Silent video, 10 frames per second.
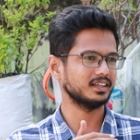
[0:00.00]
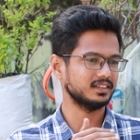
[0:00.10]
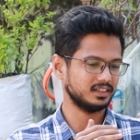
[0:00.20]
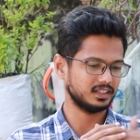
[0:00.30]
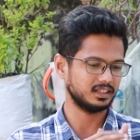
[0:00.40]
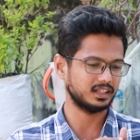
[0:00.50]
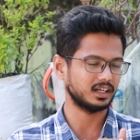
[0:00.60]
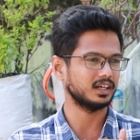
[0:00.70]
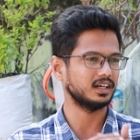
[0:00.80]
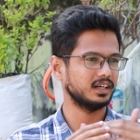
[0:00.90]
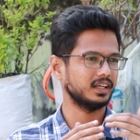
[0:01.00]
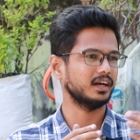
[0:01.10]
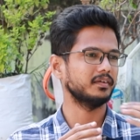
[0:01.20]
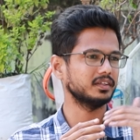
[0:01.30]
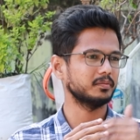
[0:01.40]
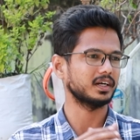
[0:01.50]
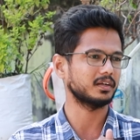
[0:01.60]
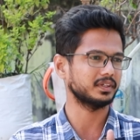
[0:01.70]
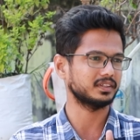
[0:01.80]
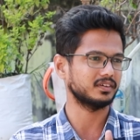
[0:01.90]
எழுது என்னன்னா ஏன் வந்து
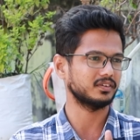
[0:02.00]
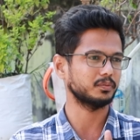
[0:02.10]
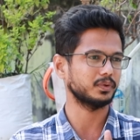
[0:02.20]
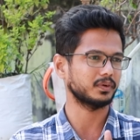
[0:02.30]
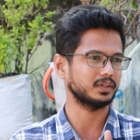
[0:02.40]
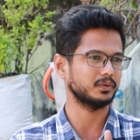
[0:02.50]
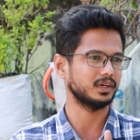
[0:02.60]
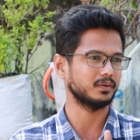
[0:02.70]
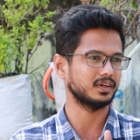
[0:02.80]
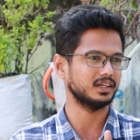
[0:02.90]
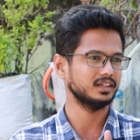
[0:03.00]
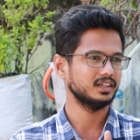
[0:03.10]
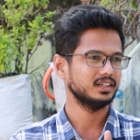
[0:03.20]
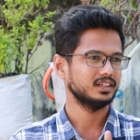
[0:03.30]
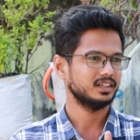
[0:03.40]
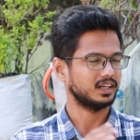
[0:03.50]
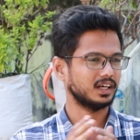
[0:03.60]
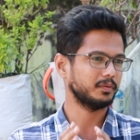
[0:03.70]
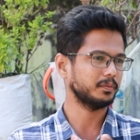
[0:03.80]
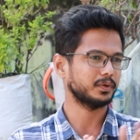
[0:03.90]
மாற்று மதத்தினர் வந்து போகக்கூடாது கோயிலுக்குள்ளே
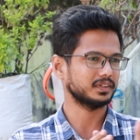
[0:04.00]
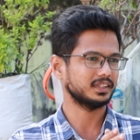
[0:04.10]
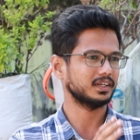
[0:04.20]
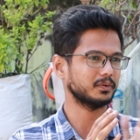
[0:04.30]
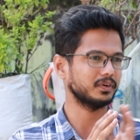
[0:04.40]
எல்லாருமே போகிறதுக்கு தானே